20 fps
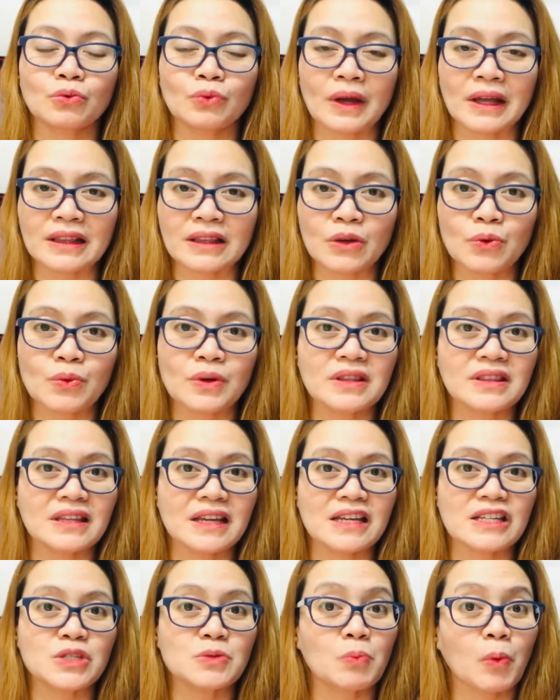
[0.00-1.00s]
21
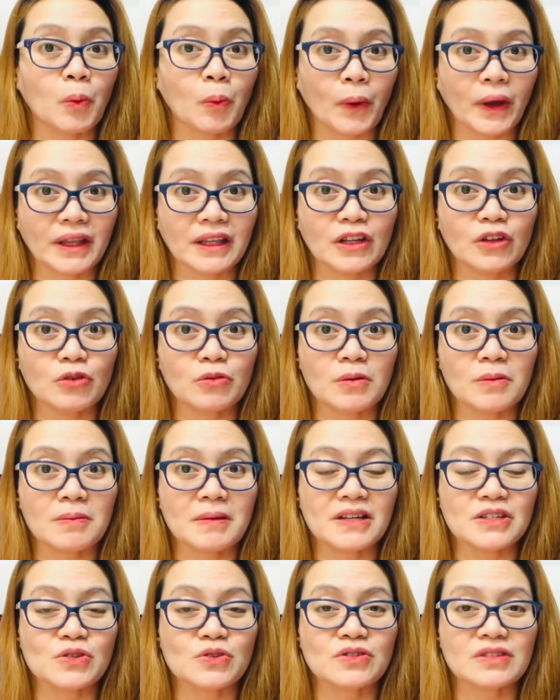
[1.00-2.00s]
days po pwede
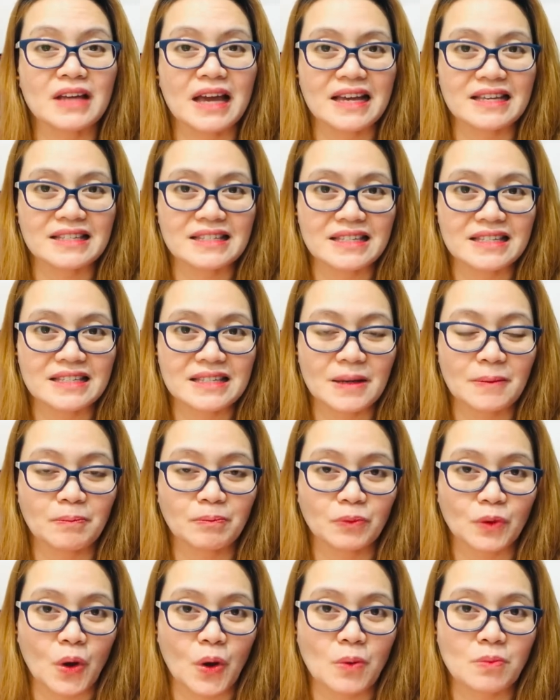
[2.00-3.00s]
lumabas yung signs and
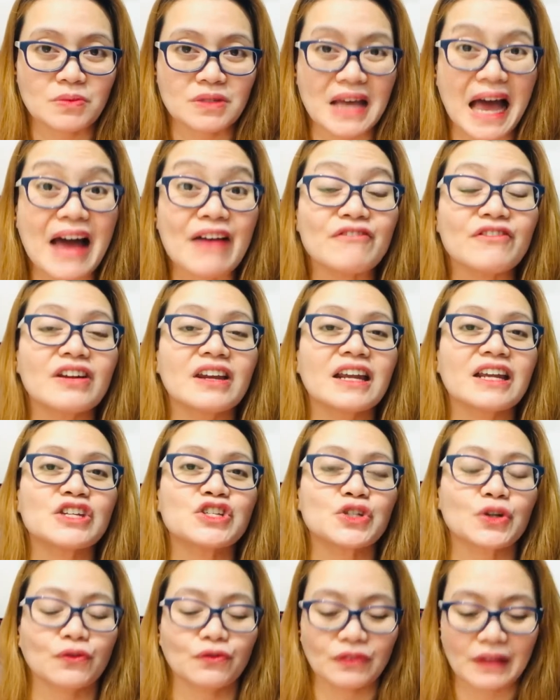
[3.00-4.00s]
symptoms.
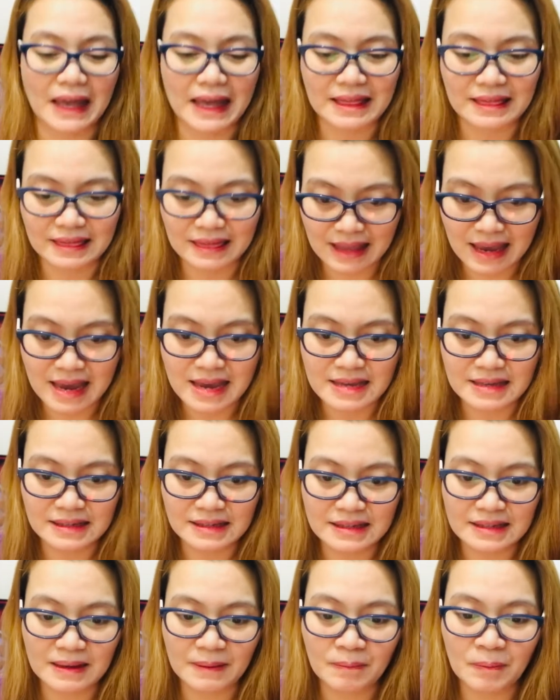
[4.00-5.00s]
Average of 10
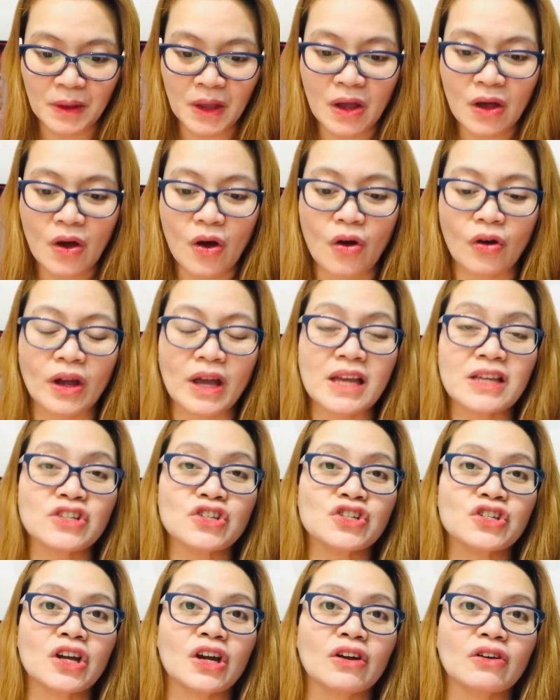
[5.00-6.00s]
days. Okay,
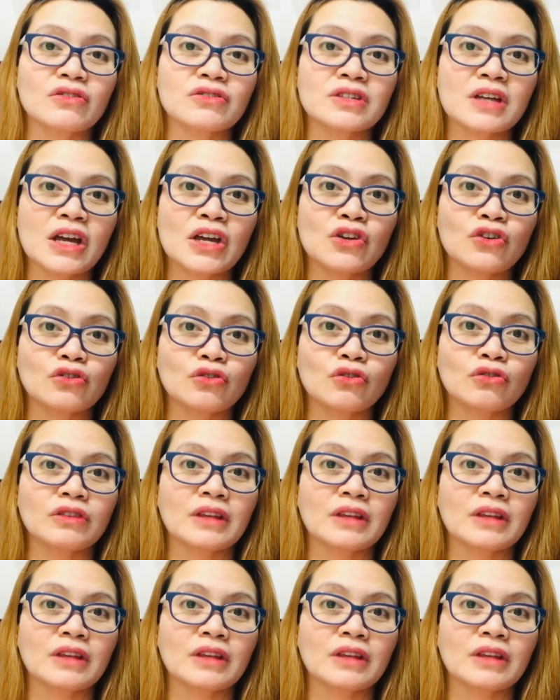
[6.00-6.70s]
isi-share ko sa inyo itong